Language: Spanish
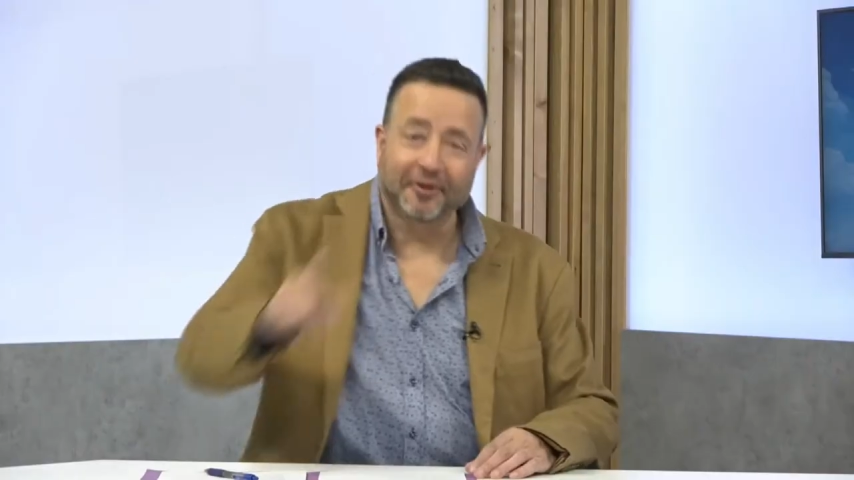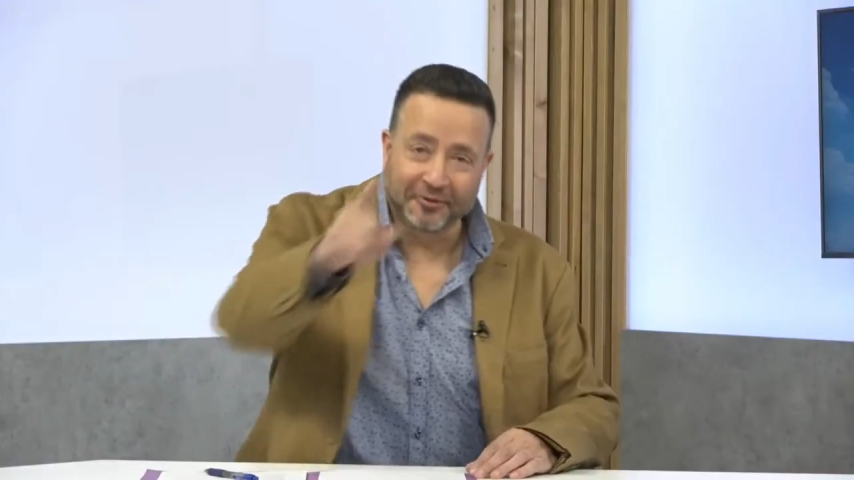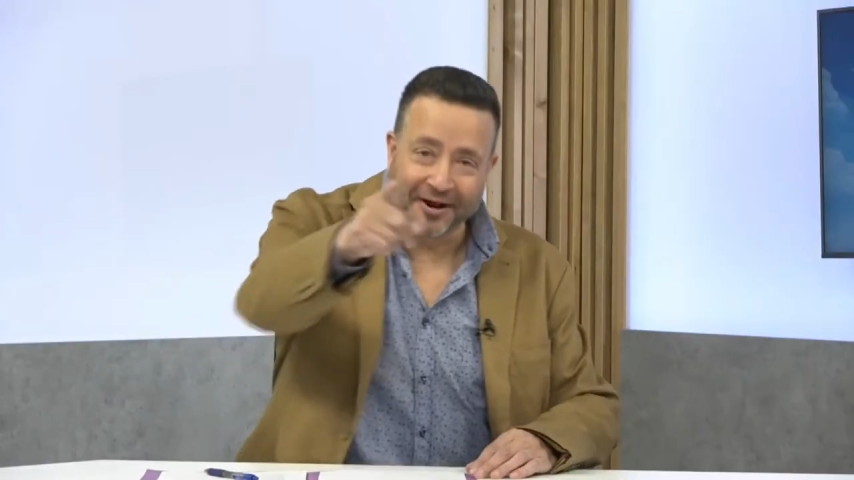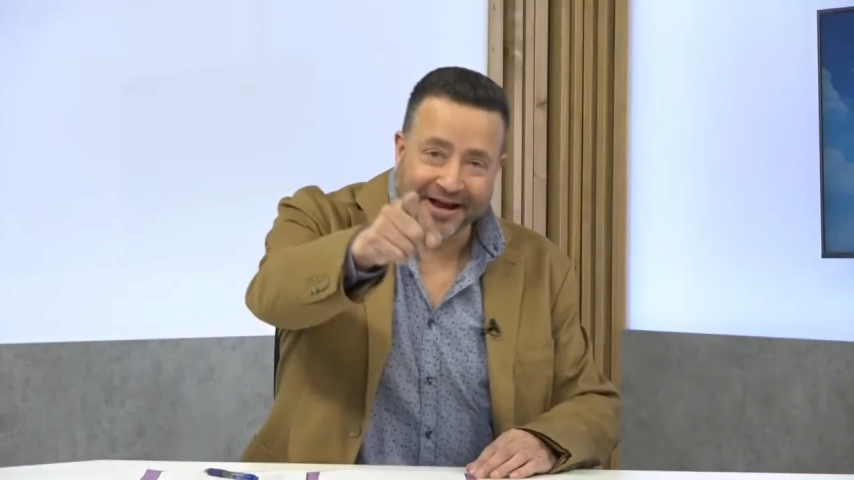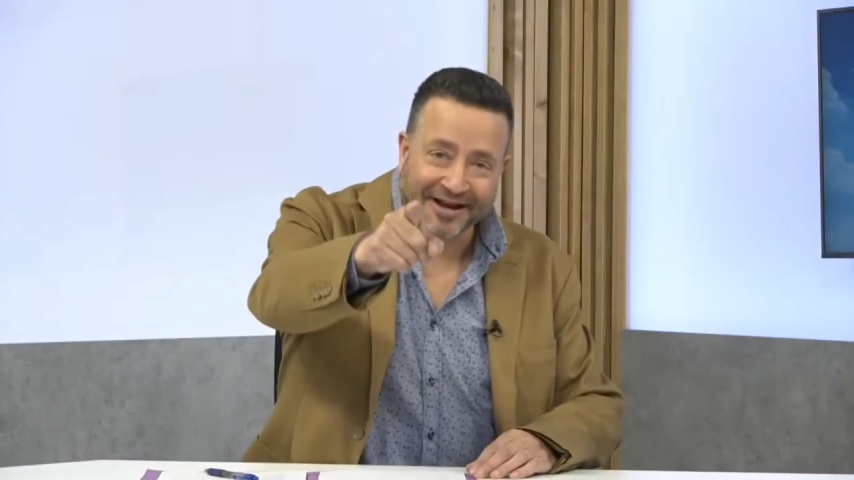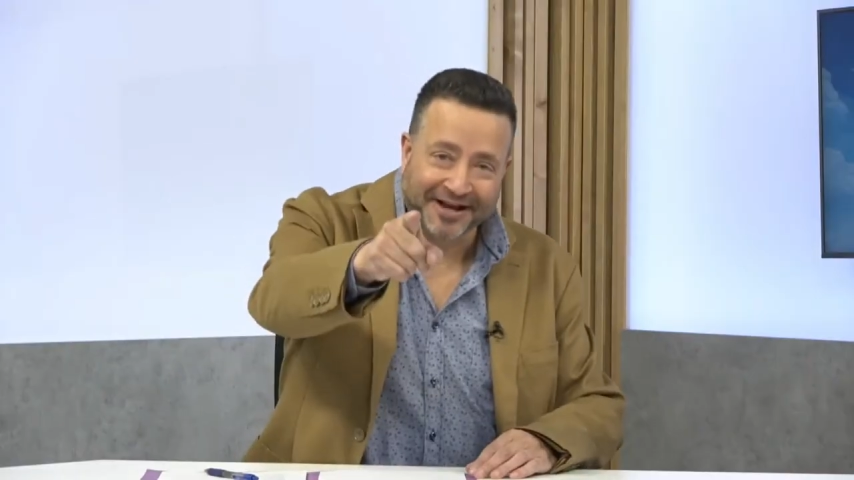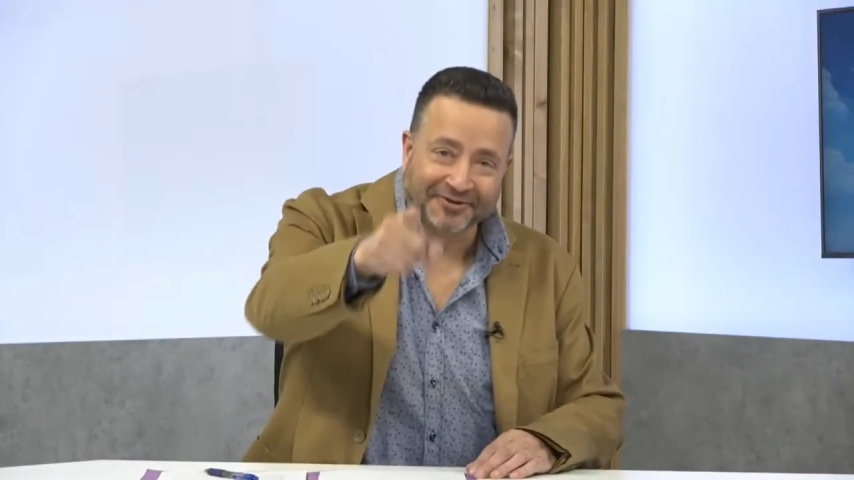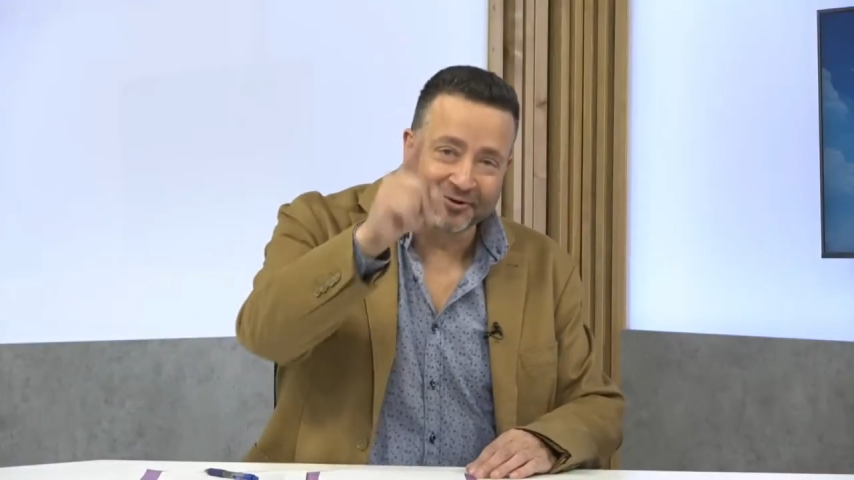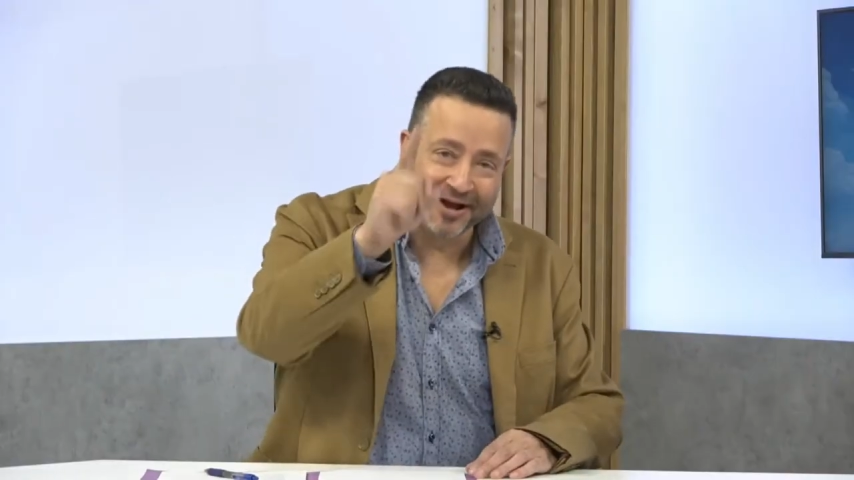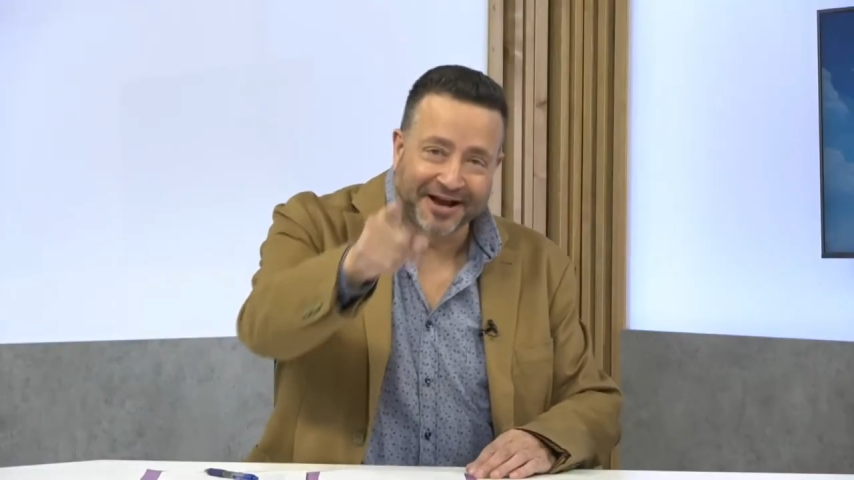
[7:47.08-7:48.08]
no, no hagáis
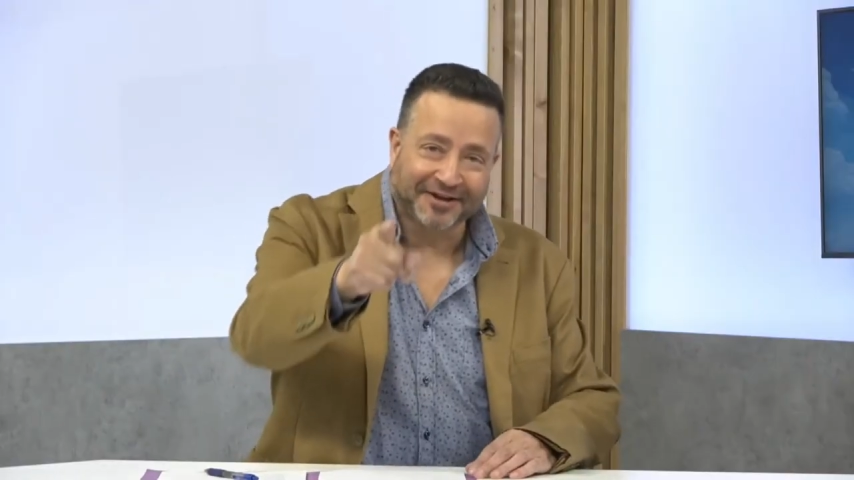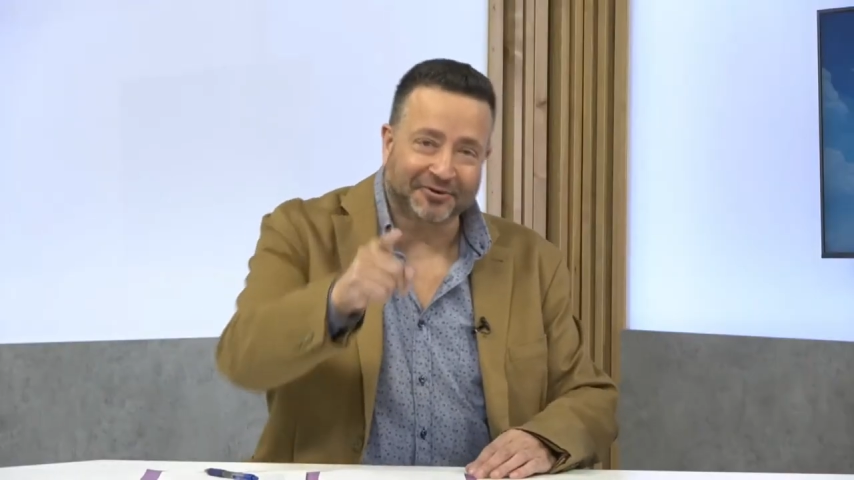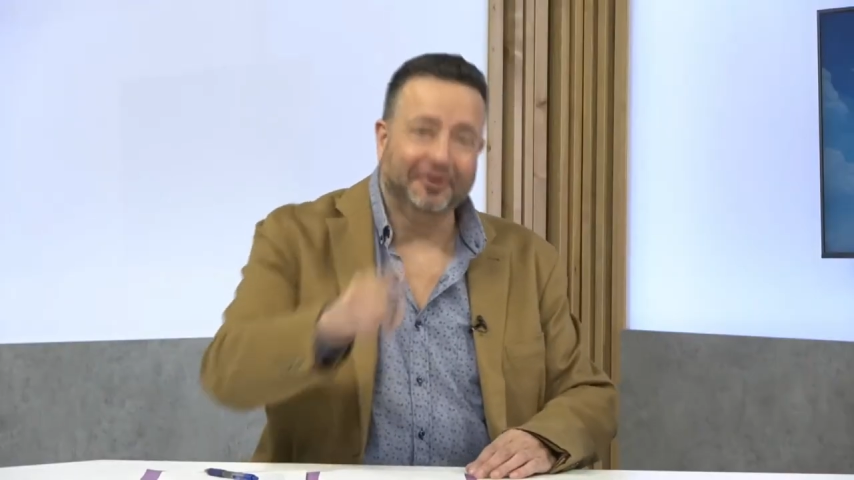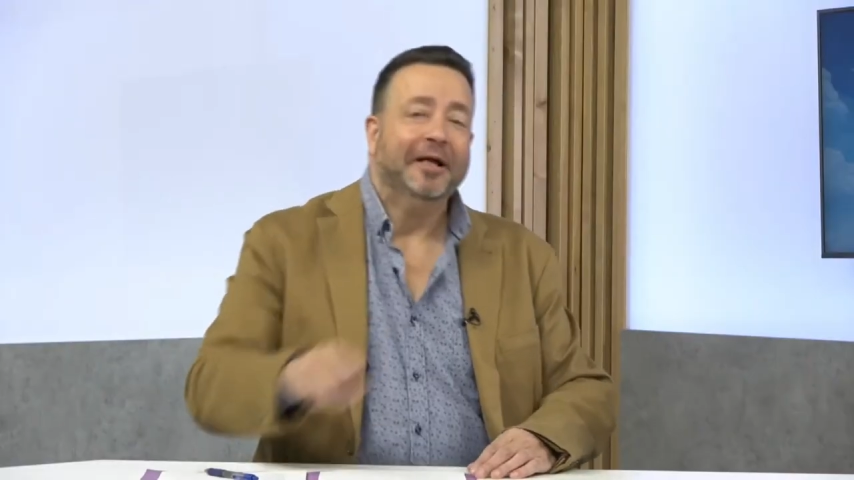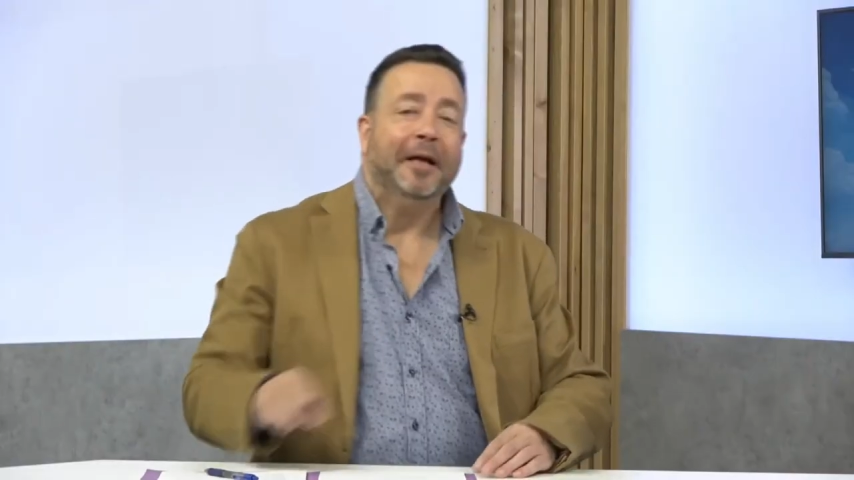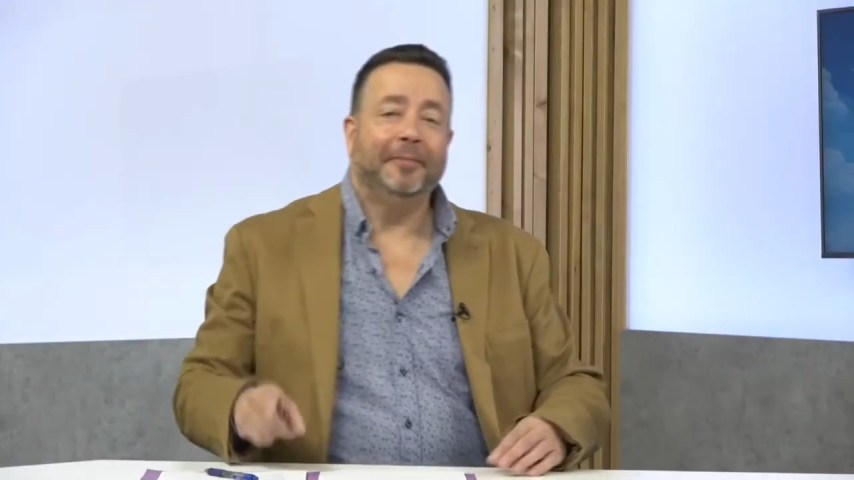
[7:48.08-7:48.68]
caso, no hagáis caso.